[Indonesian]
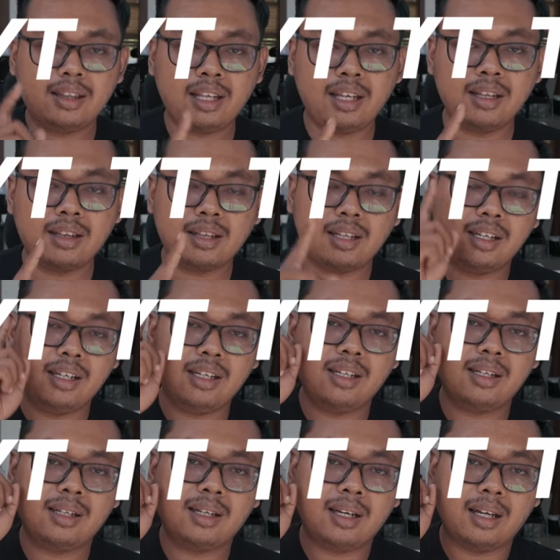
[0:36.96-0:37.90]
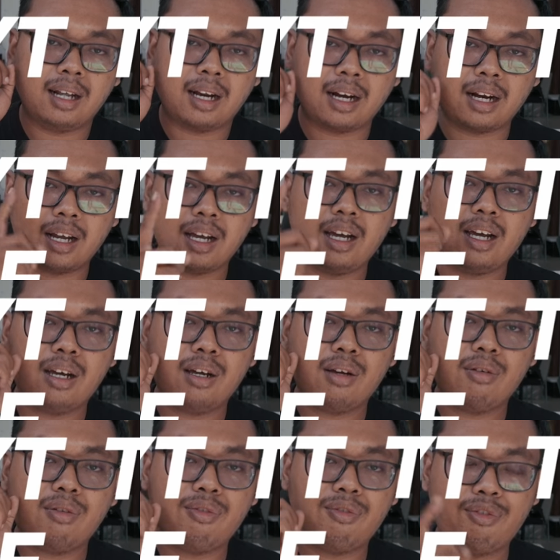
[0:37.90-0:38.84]
Titi
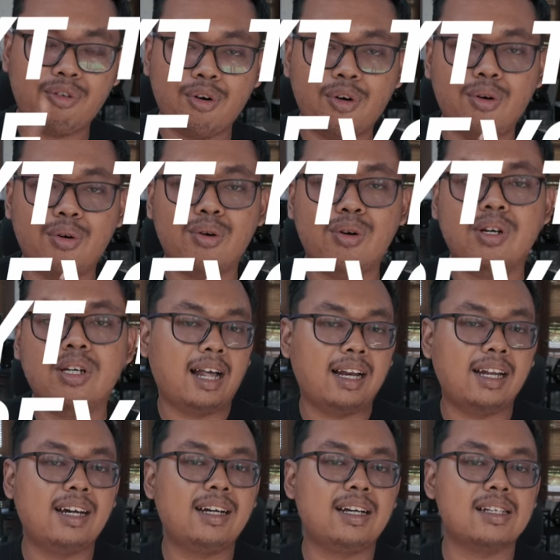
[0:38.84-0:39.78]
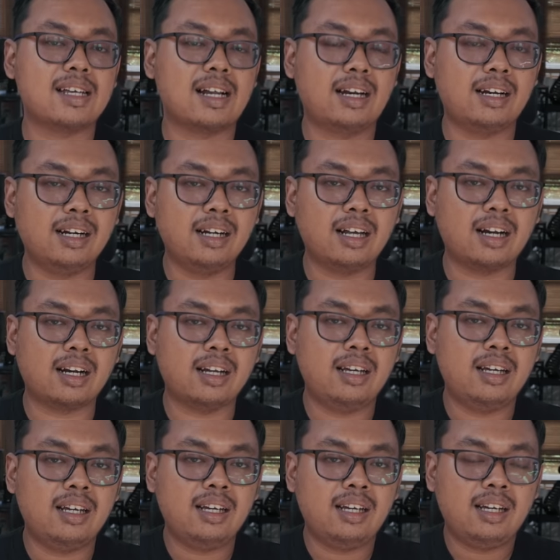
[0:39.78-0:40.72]
Revo kalian nggak salah
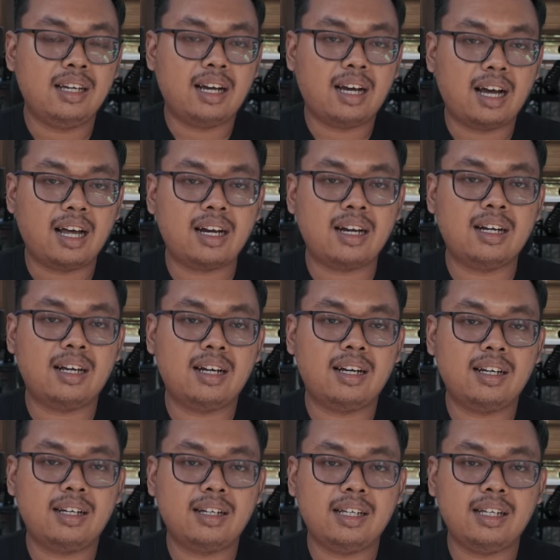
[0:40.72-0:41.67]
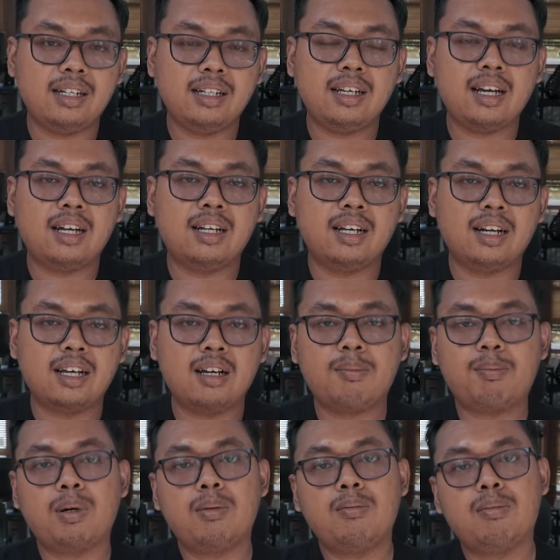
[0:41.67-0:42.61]
dengar karena ini
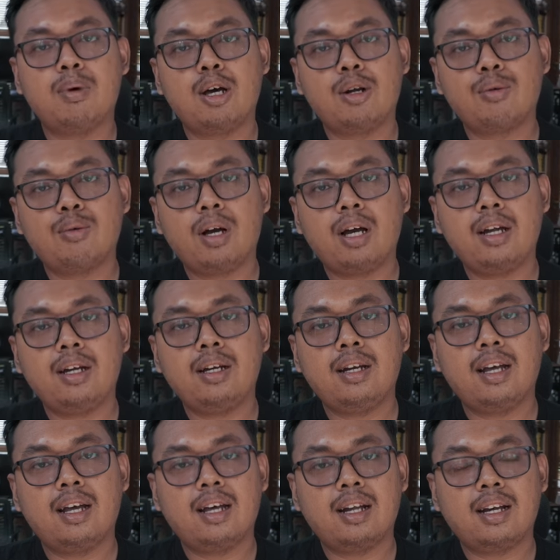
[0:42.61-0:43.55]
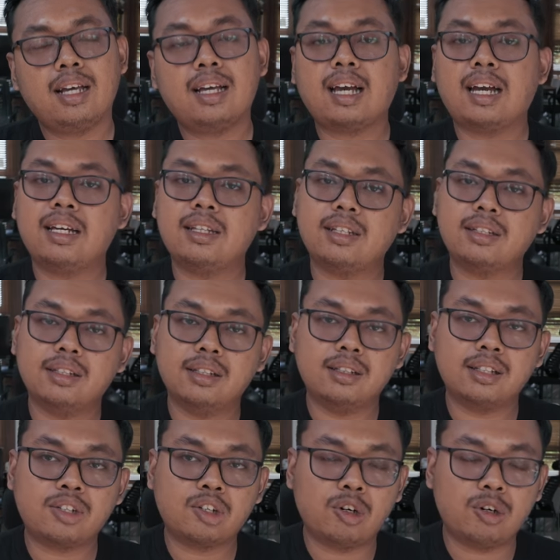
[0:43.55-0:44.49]
adalah pembaruan dari KYT
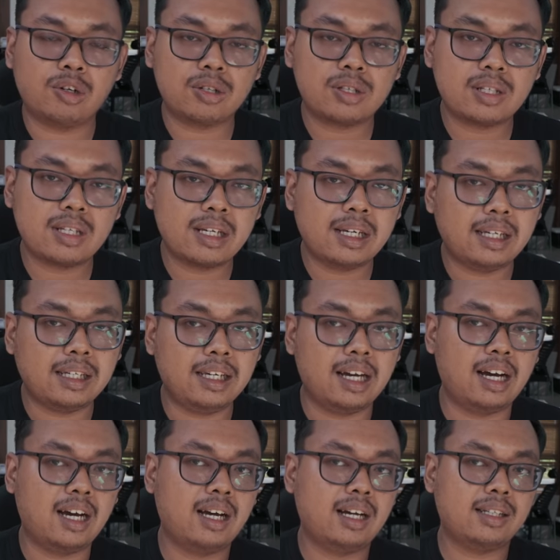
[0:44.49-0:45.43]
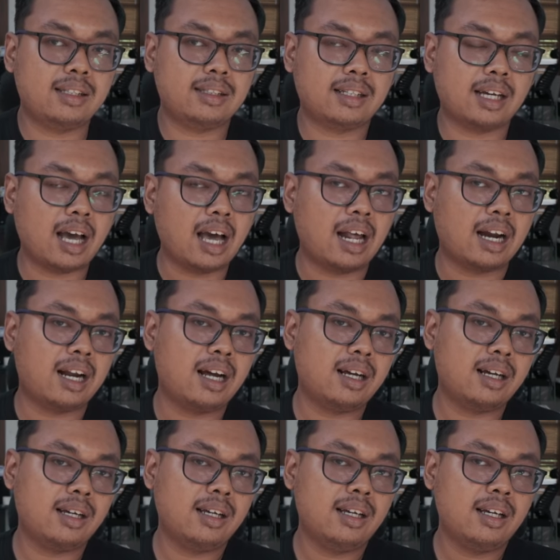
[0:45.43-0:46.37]
titik course yang
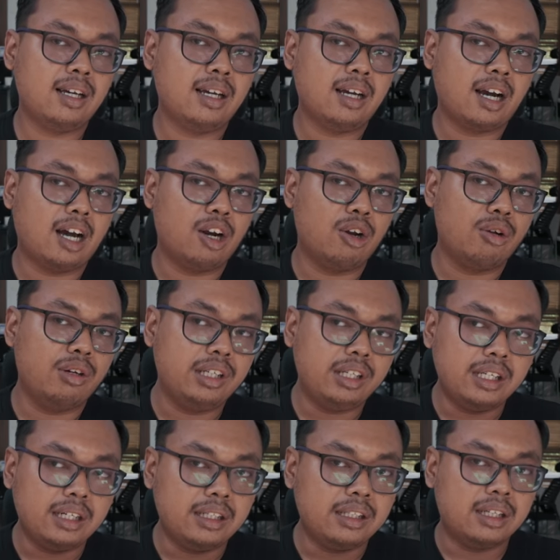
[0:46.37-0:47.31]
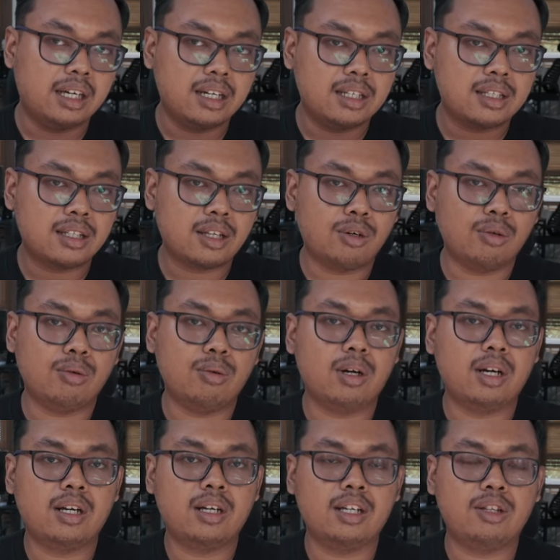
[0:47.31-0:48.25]
sekarang kalau di India setahu
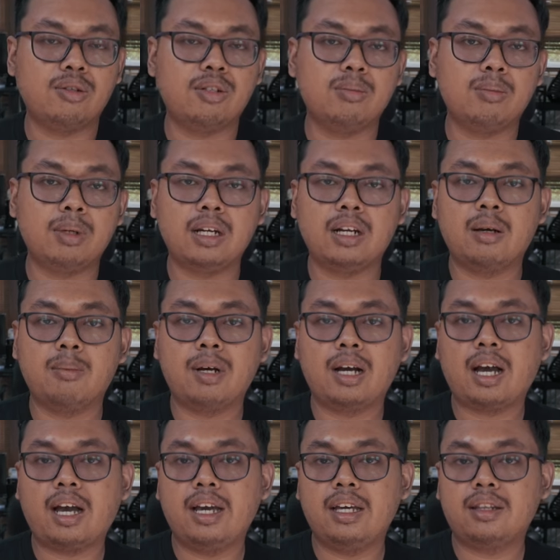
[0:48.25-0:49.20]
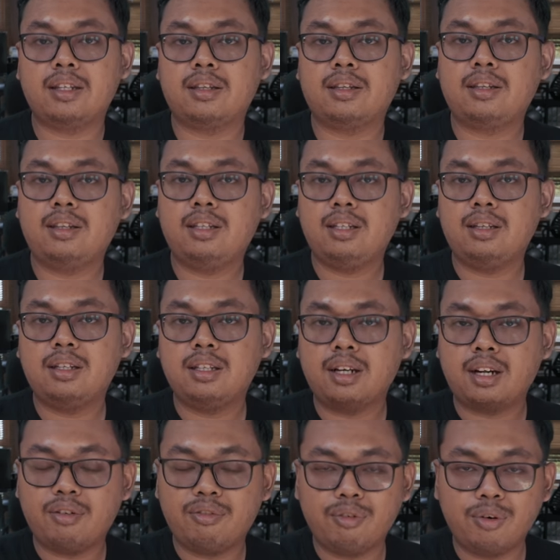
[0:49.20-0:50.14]
gue itu diberi nama KET Titi
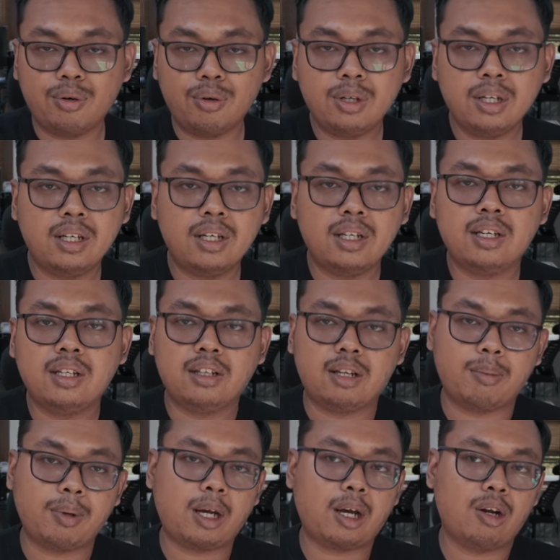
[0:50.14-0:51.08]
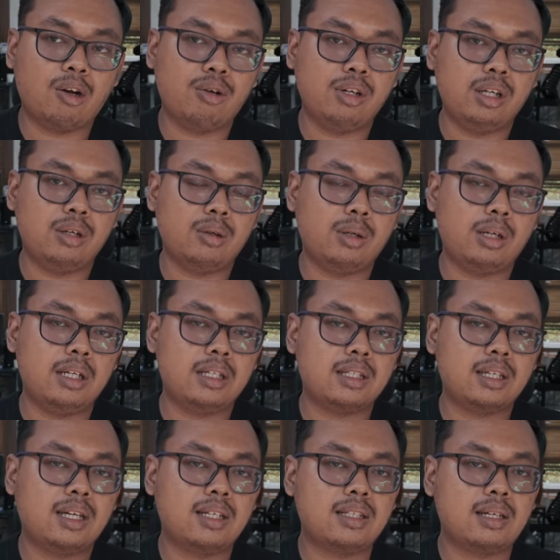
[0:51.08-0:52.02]
Revo. Tapi kalau di
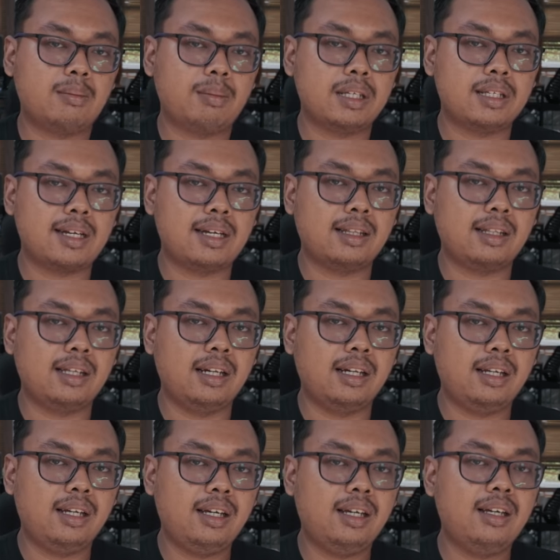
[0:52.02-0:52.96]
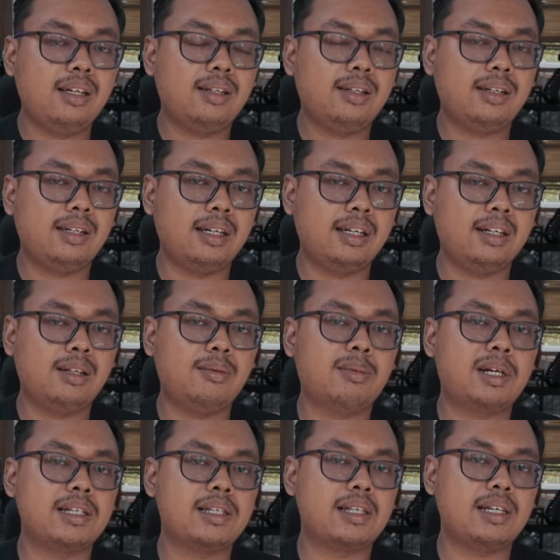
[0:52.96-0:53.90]
Indonesia sampai saat ini ini
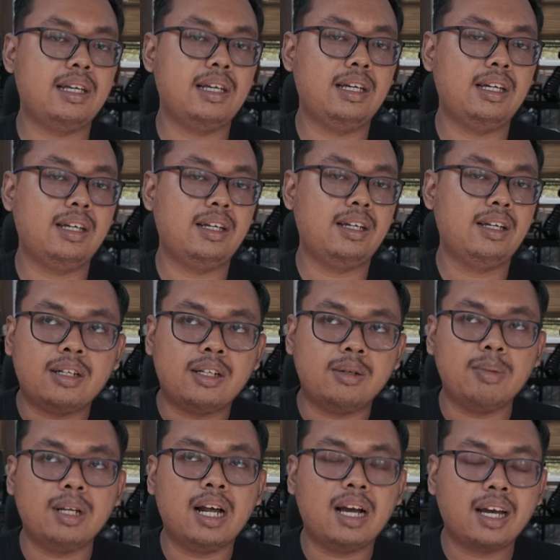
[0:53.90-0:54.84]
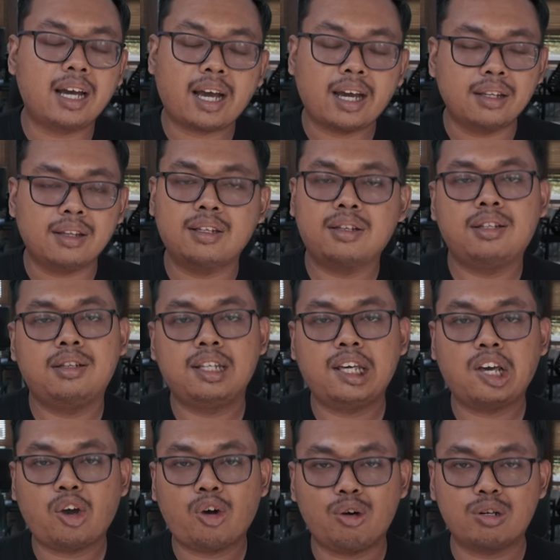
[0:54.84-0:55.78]
masih dibilangnya KET
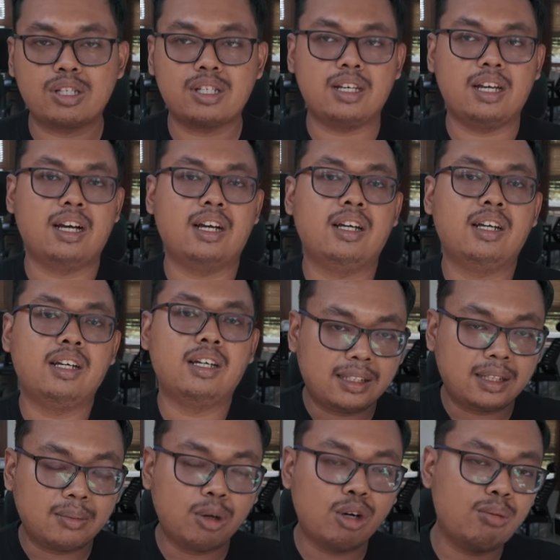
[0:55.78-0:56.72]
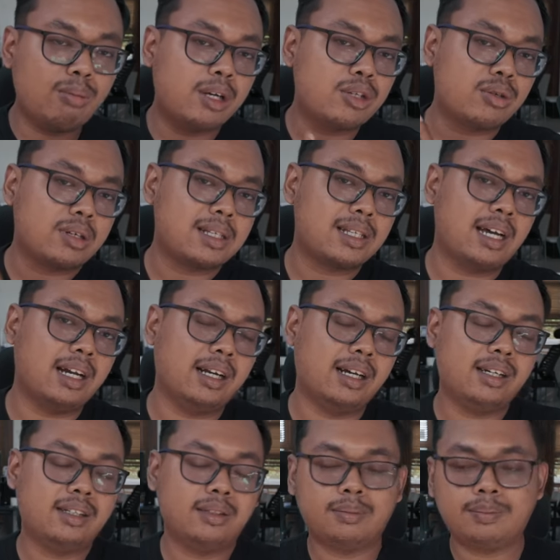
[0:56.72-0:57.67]
Titi Course ya. Sebelum masuk ke
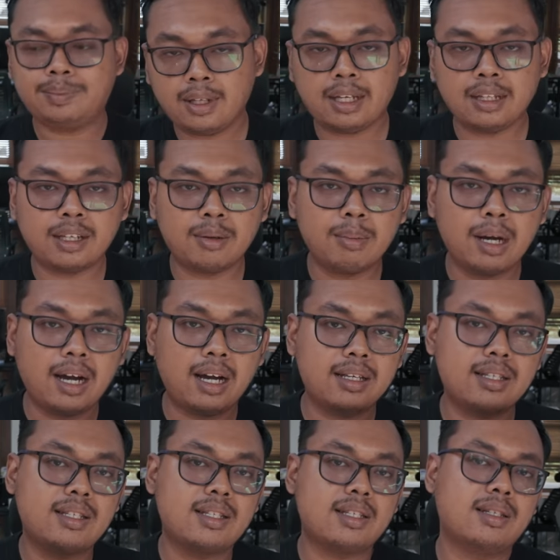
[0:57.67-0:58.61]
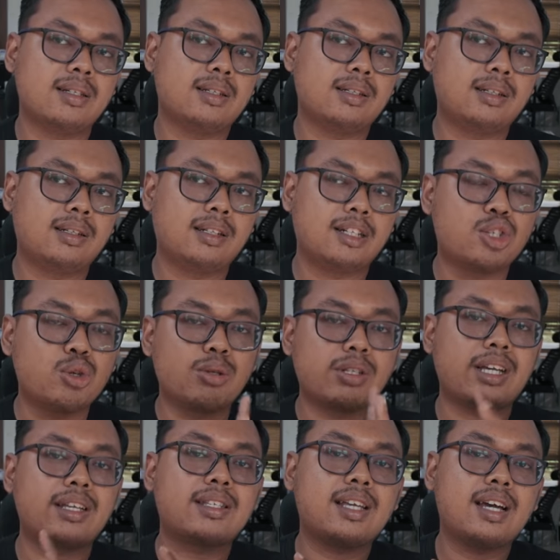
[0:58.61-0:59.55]
sana, kita bahas
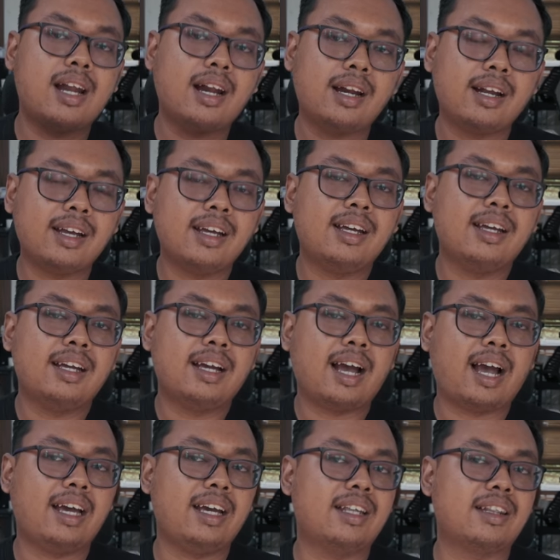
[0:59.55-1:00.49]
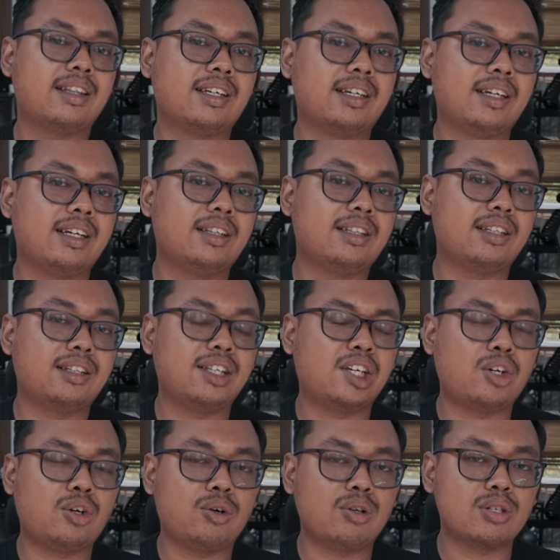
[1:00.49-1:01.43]
kesuksesan KYT
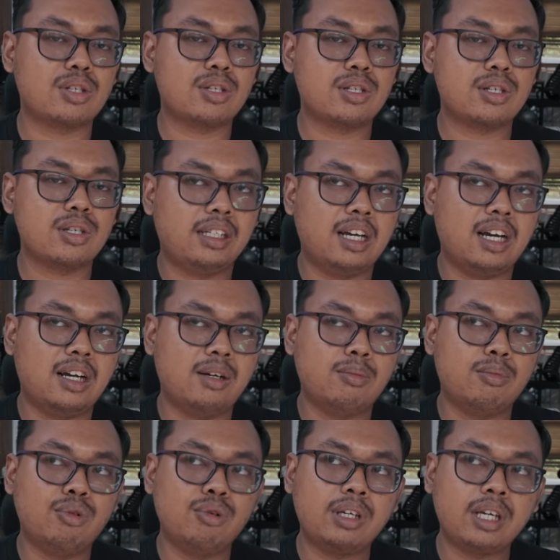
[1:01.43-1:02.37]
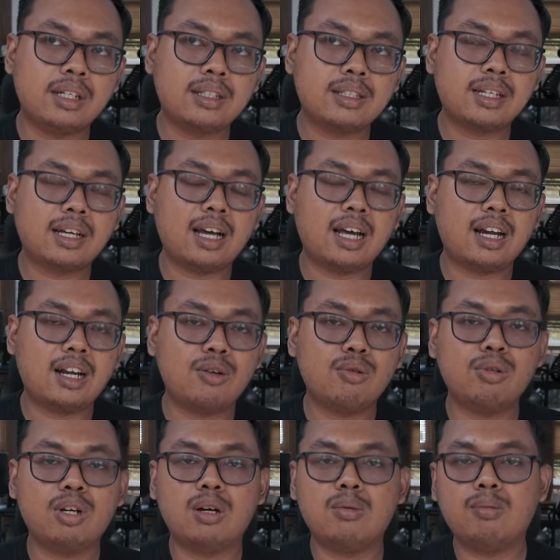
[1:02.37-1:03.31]
Titi Course yang mungkin
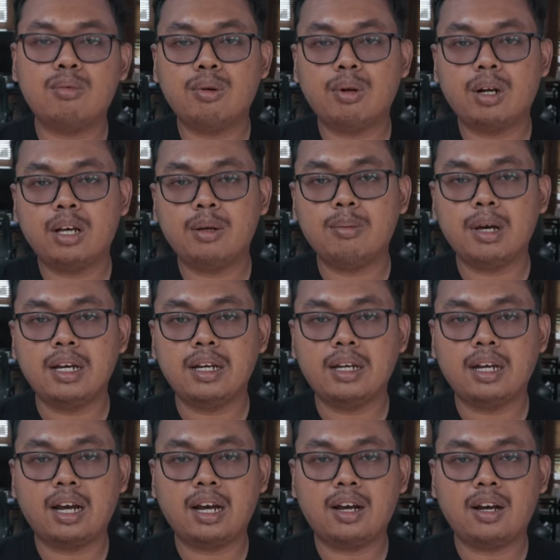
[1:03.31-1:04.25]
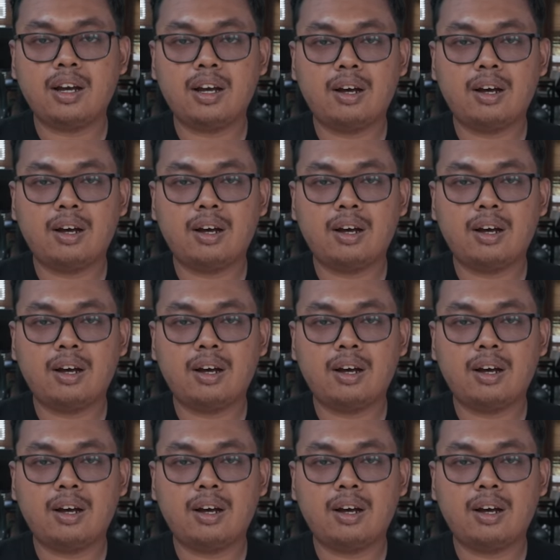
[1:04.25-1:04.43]
sekarang udah mulai banyak